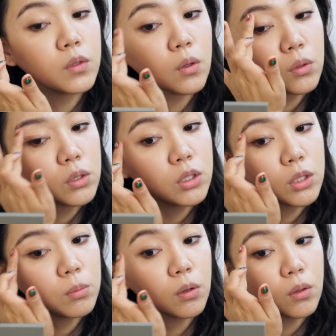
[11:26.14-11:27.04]
こっ
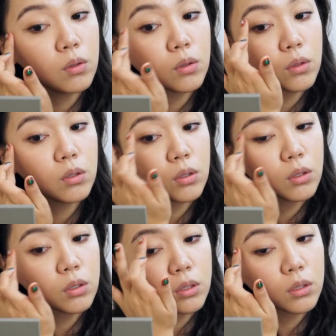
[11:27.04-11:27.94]
ちも
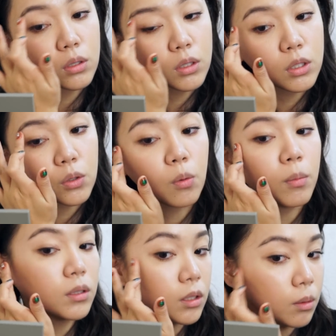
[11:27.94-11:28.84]
仕込
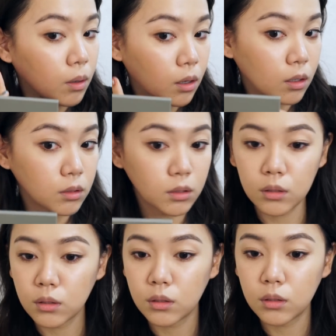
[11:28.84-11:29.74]
ませます